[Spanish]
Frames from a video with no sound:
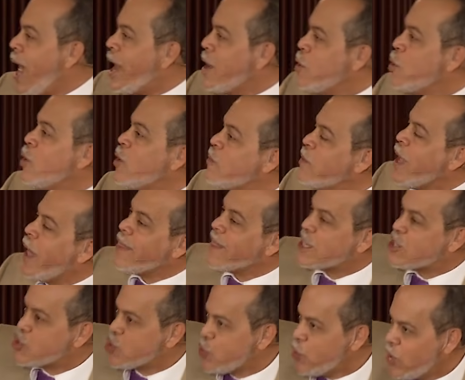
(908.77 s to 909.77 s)
la novia
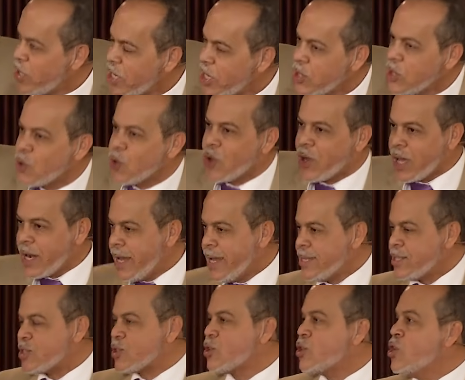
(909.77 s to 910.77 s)
de su hijo,
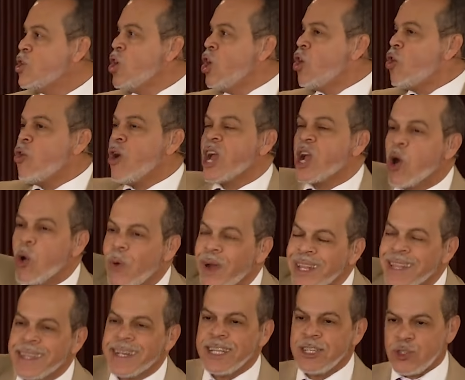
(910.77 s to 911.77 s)
Cristo lo
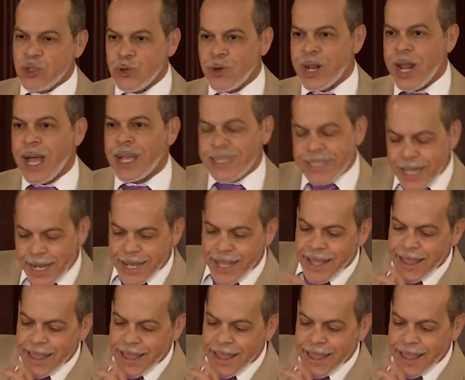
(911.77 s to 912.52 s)
encuentra en su gracia,